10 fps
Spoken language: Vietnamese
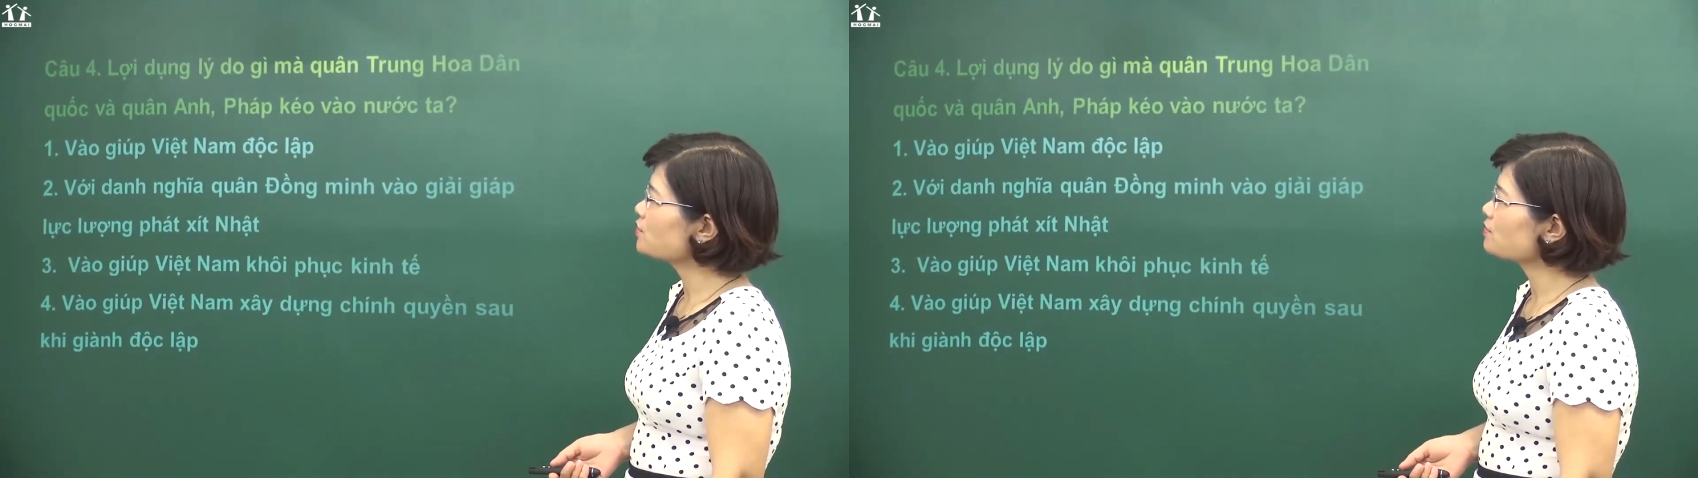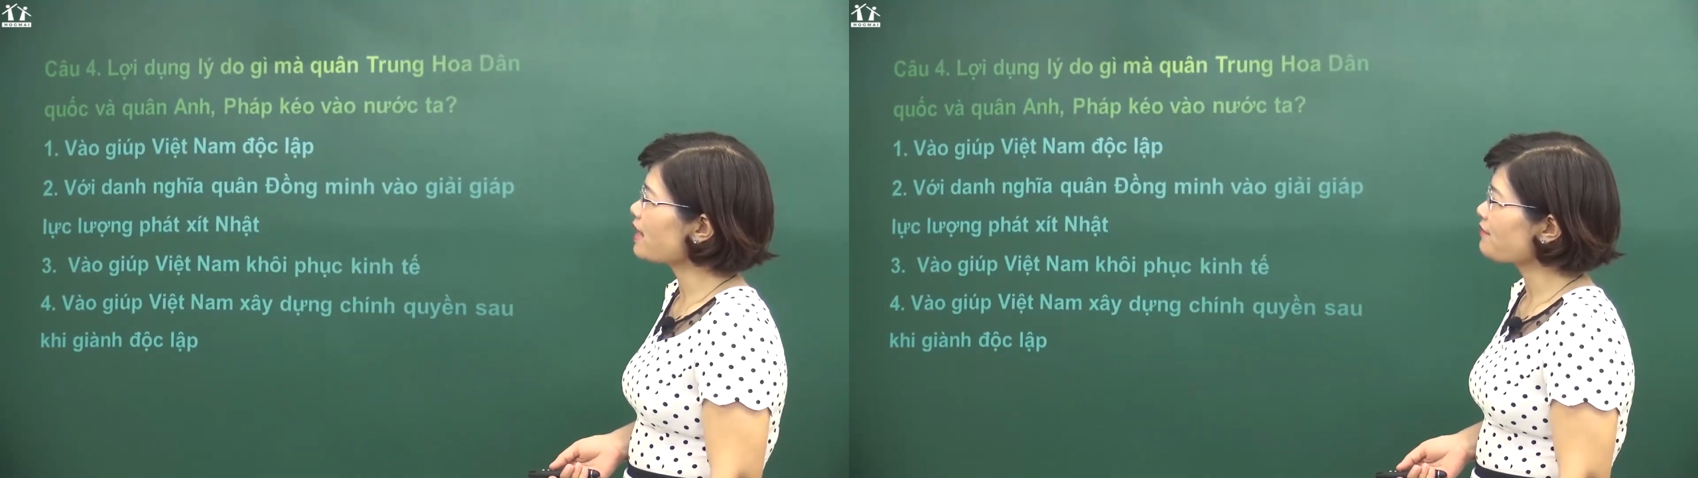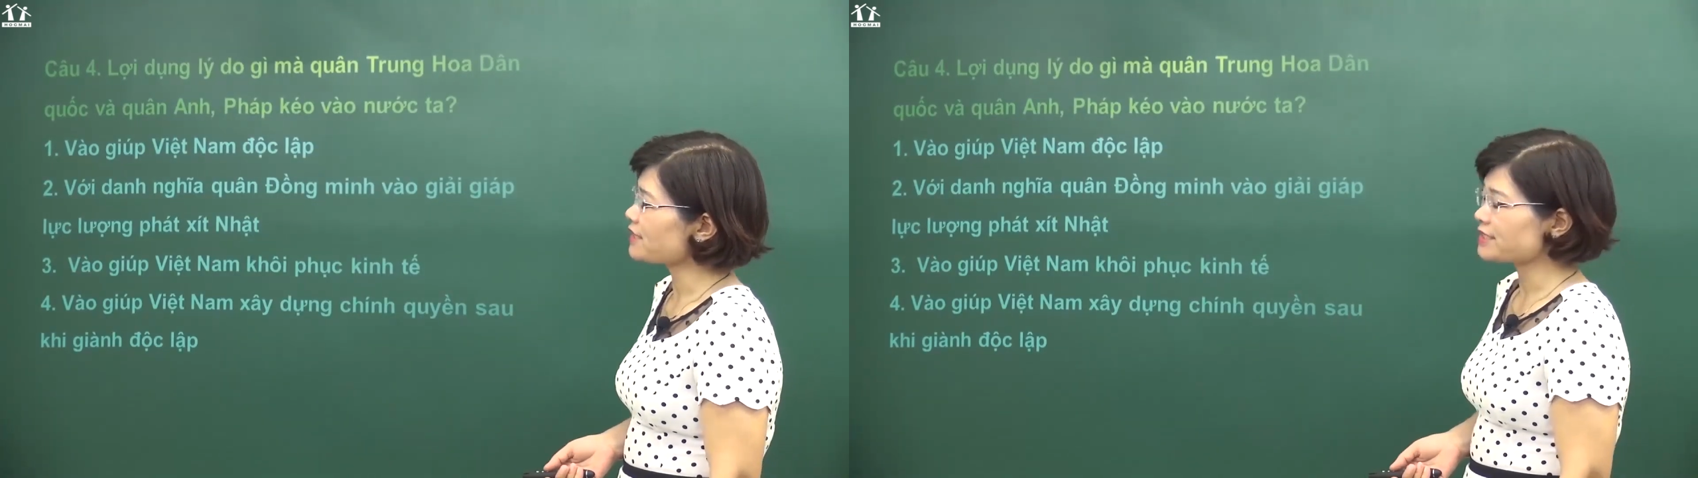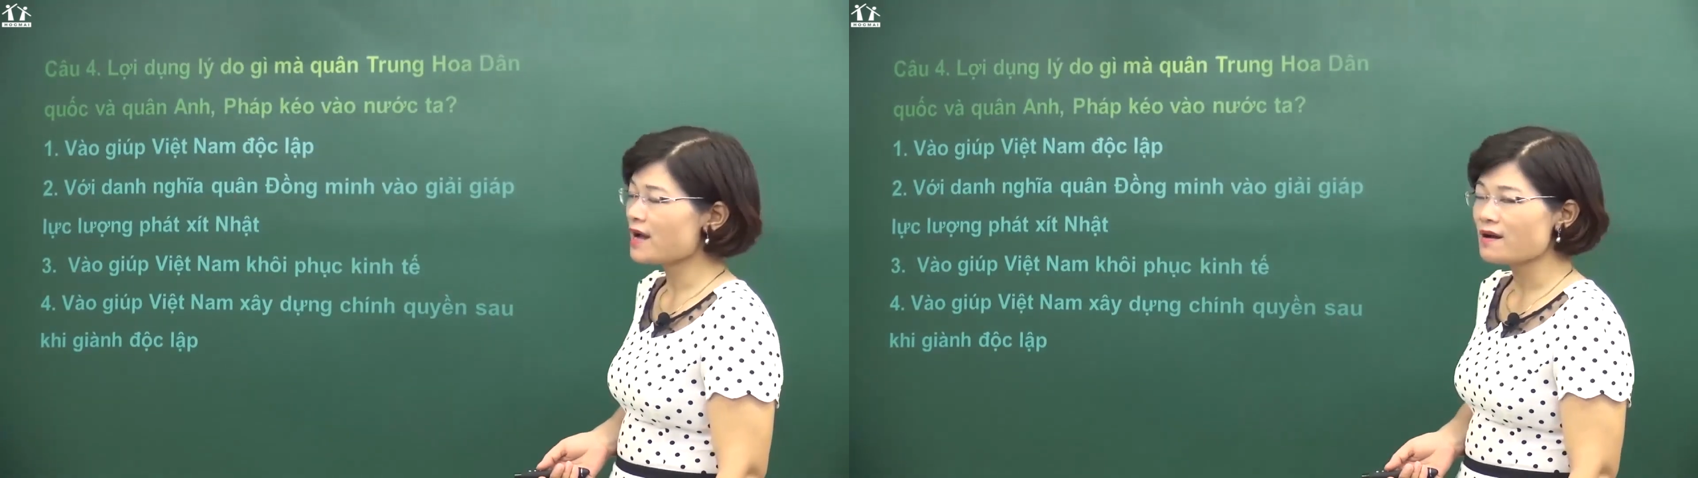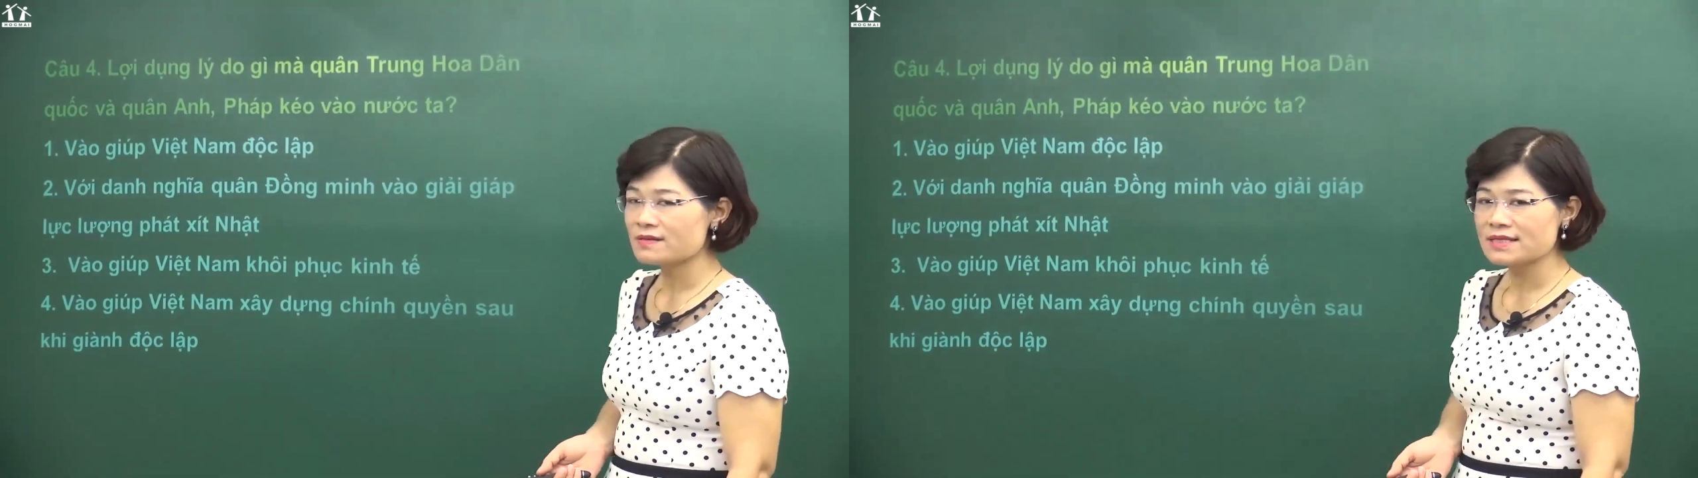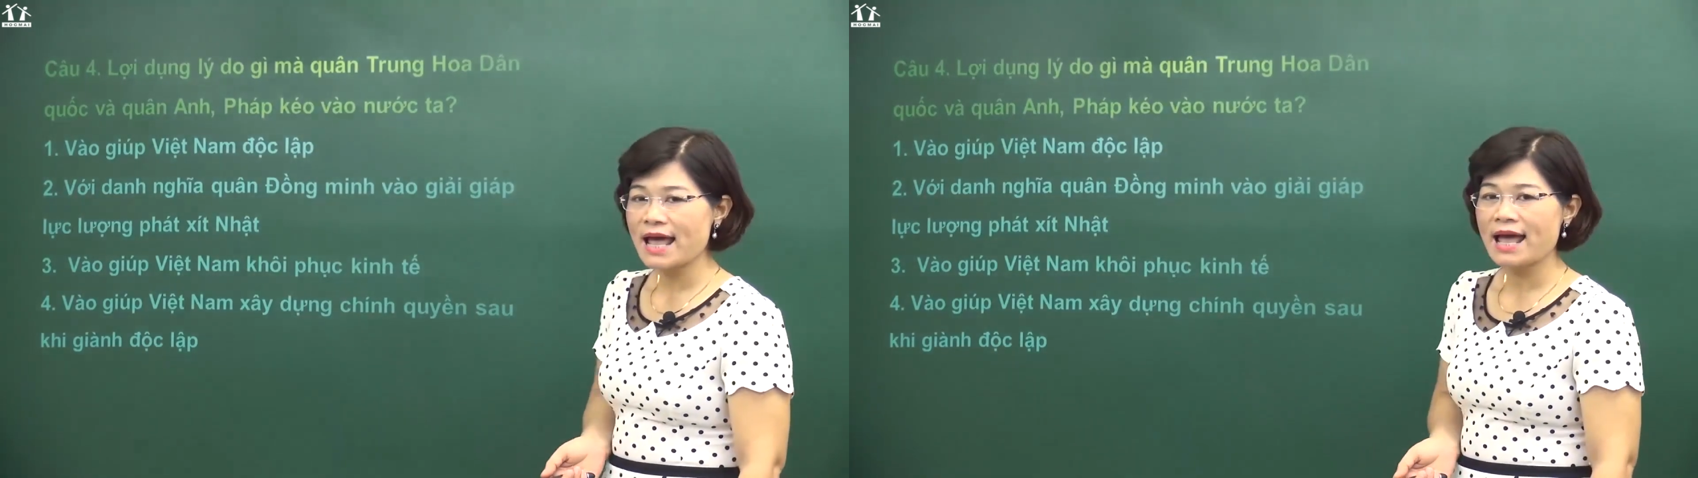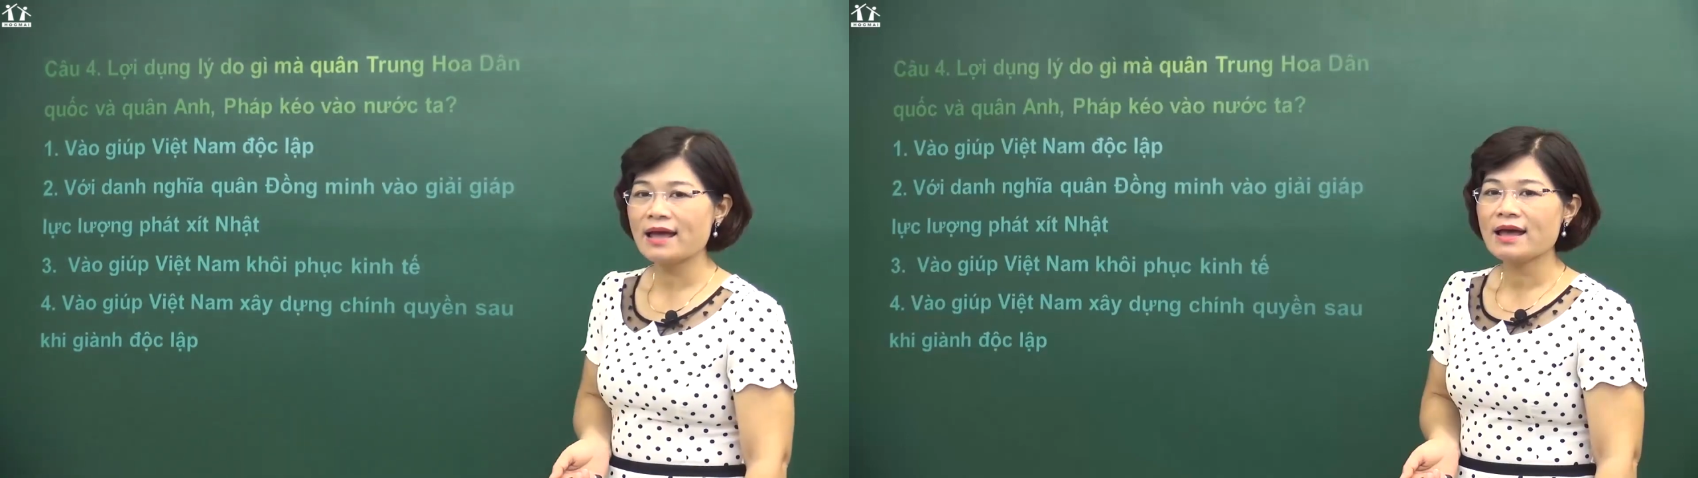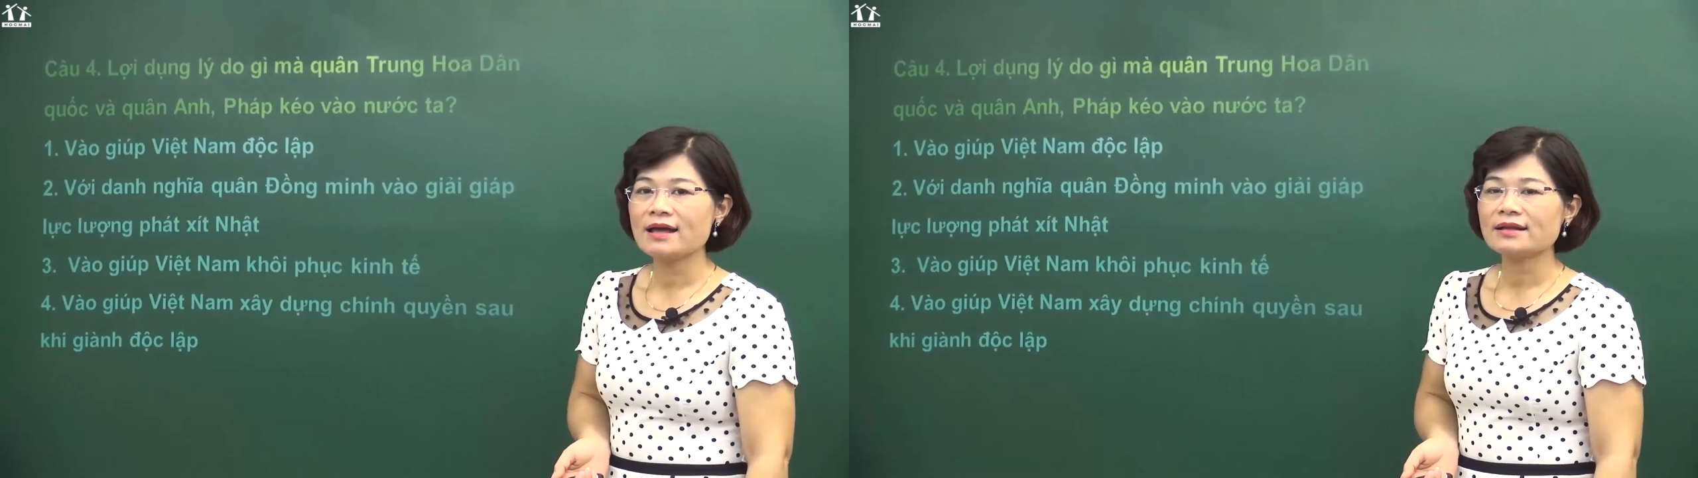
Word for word: chúng ta phải chọn ra